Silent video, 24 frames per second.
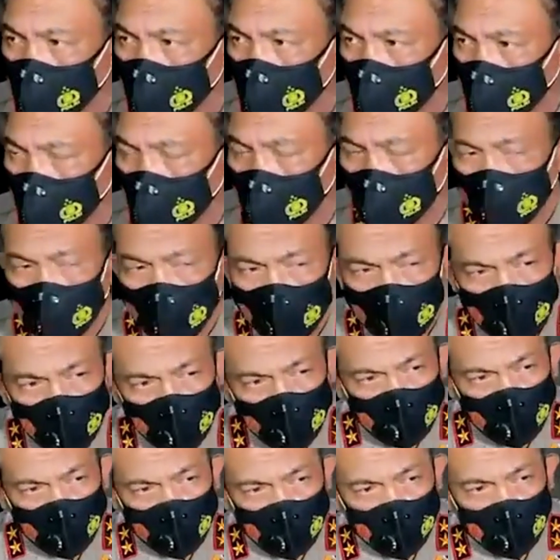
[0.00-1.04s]
ya
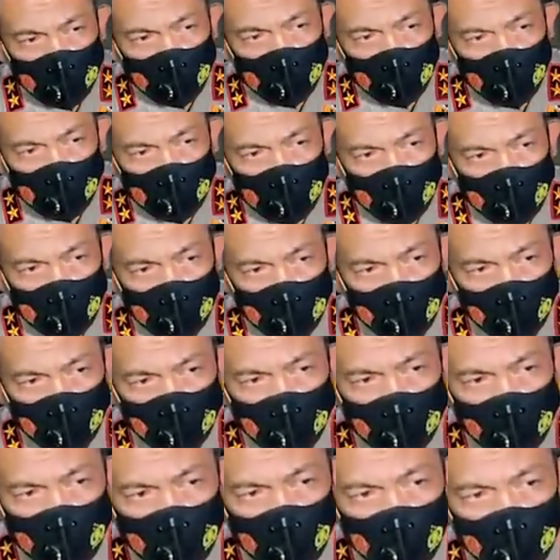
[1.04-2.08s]
yang
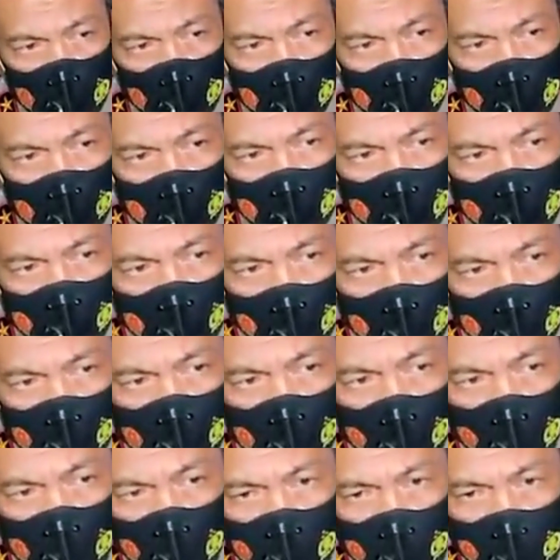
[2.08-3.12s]
melakukan
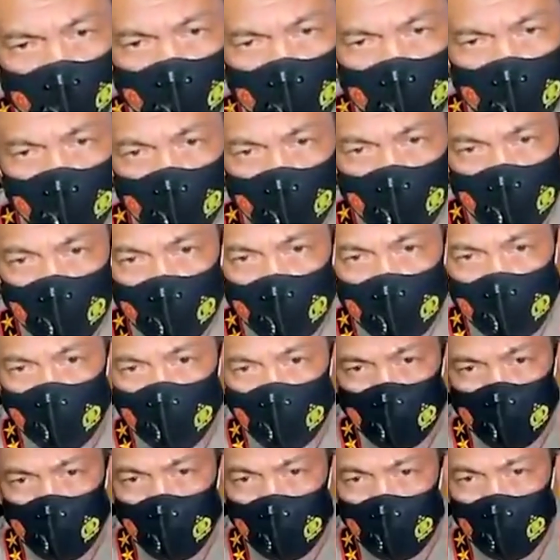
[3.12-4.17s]
modus operandi memeras
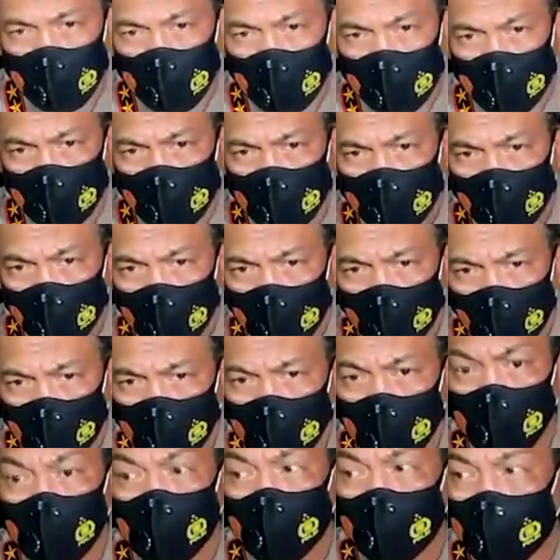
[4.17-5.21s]
masyarakat
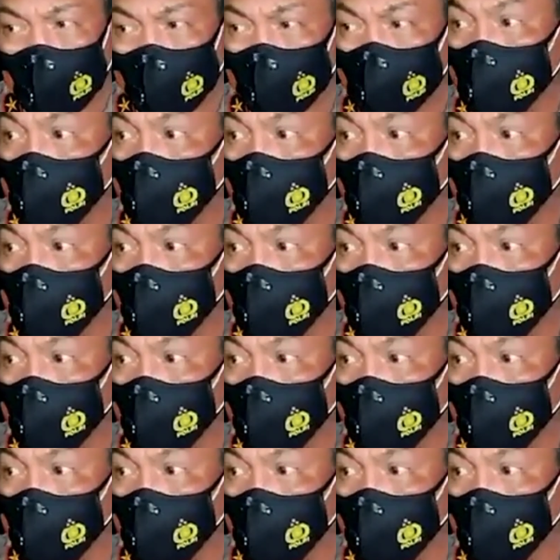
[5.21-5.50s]
memeras